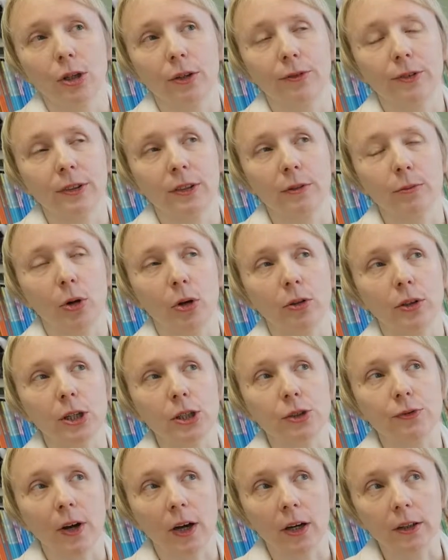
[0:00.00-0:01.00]
effectivement un
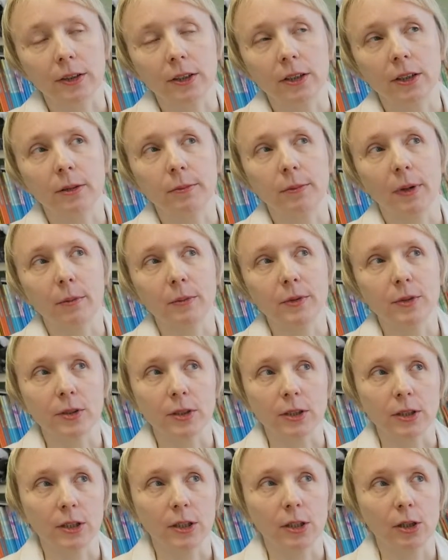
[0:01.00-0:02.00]
âge varié, même
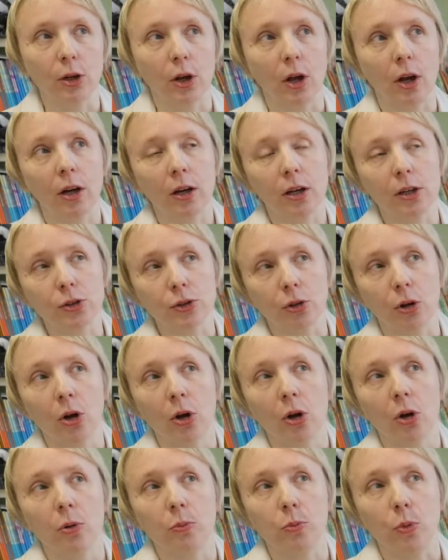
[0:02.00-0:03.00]
si l'âge
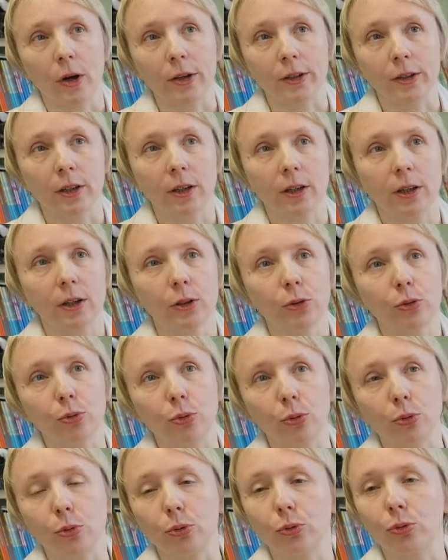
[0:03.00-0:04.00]
moyen
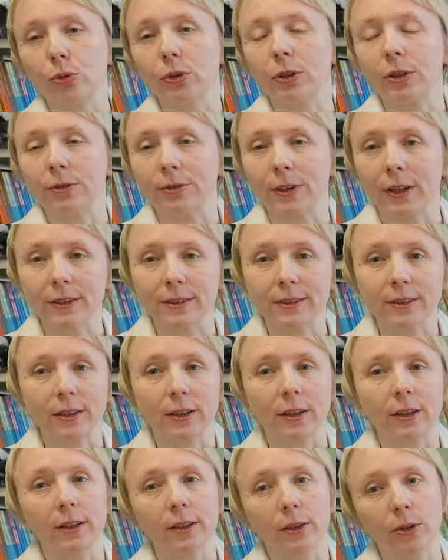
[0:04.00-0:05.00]
tourne autour des
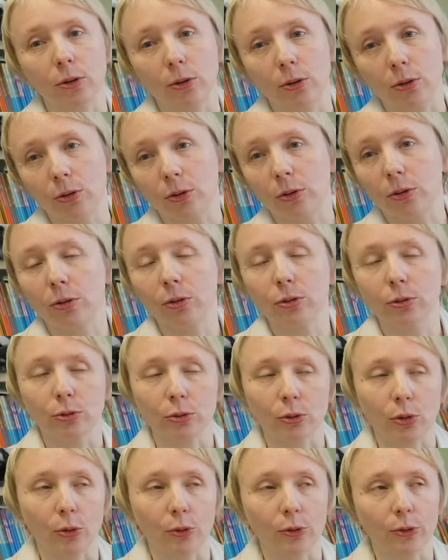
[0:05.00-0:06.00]
25 ans,
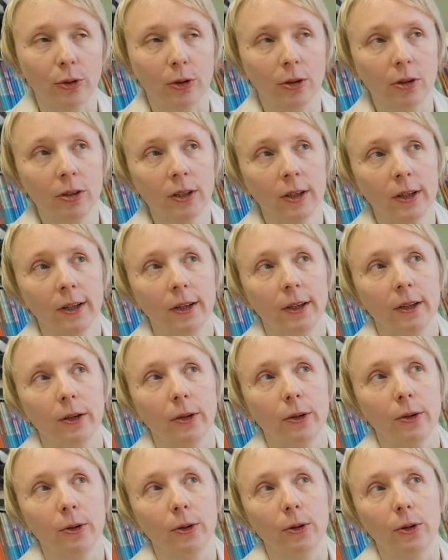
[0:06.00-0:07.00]
30 euh, ans.
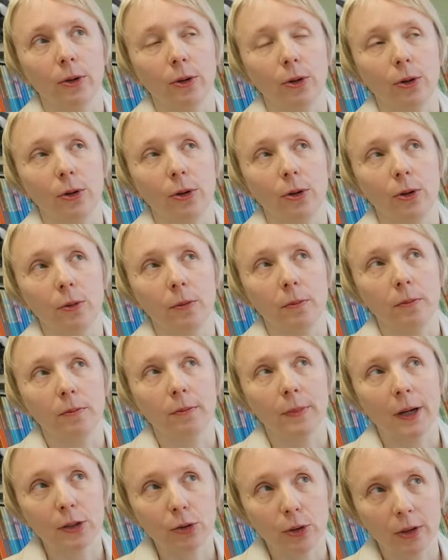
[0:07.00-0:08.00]
Euh,
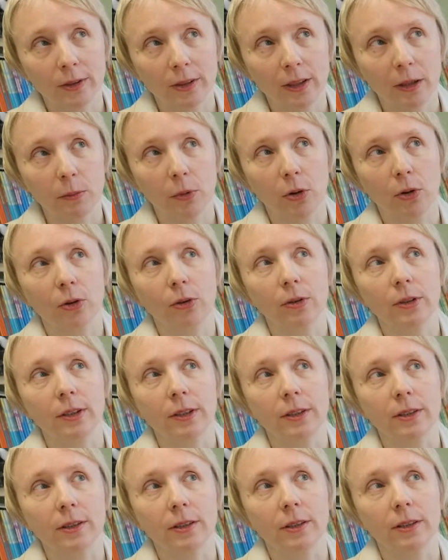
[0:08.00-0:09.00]
majoritairement,
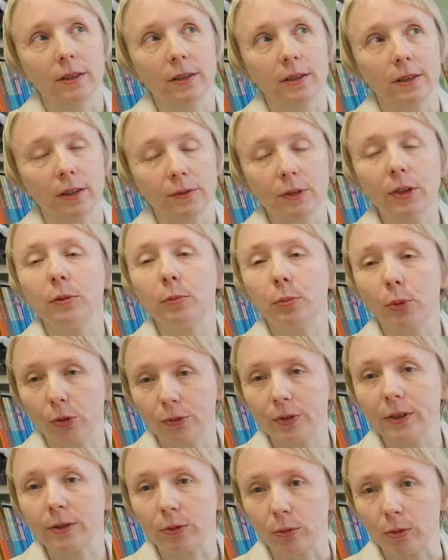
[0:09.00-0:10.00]
ils avaient une
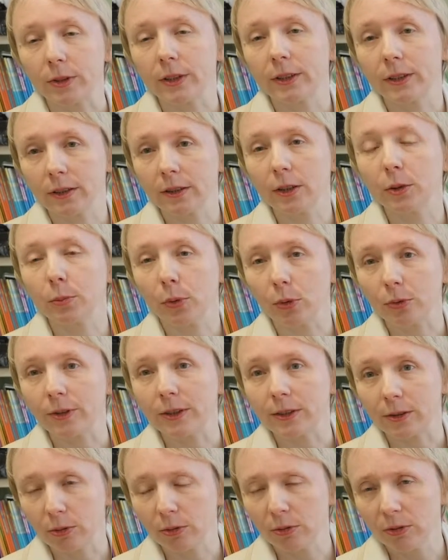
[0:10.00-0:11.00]
profession, ils exerçaient une
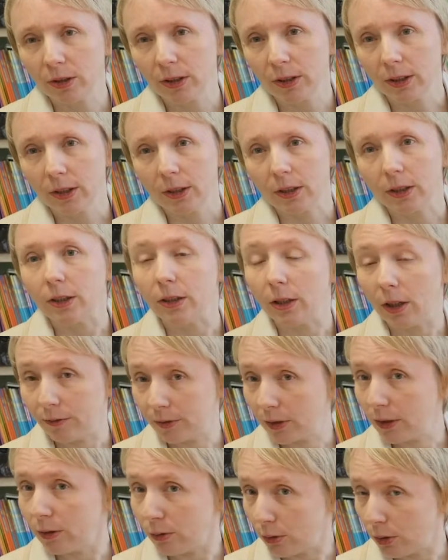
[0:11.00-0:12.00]
profession. Il y,
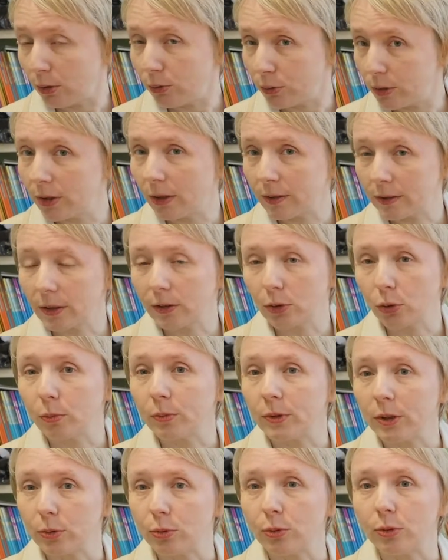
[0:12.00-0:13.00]
avait, il y a aussi un certain
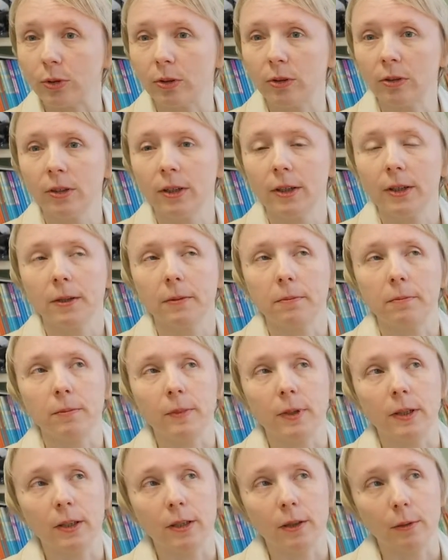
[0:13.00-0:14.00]
nombre d'étudiants,
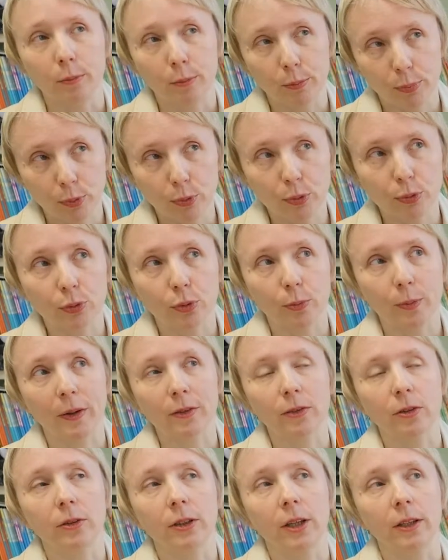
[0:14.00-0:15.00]
mais plus de
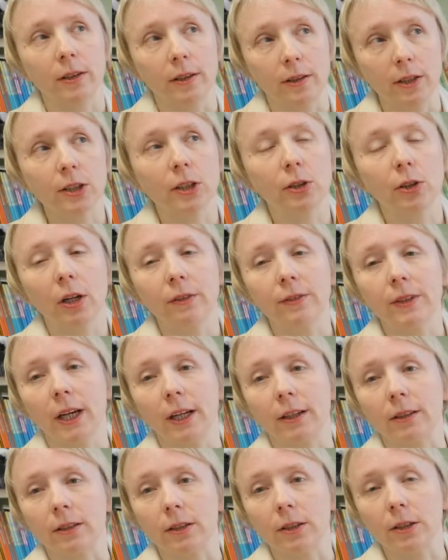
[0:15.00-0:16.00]
personnes qui étaient déjà dans la vie
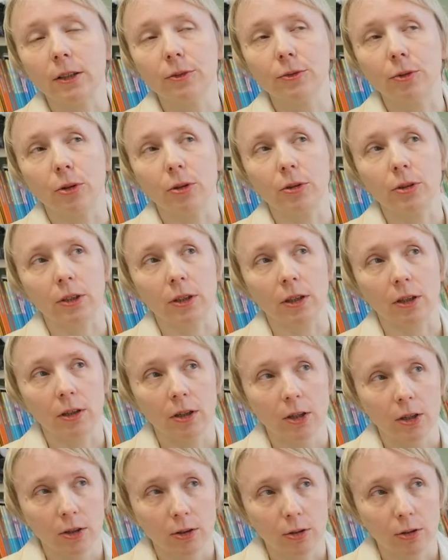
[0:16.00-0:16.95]
active. Hein. Il y a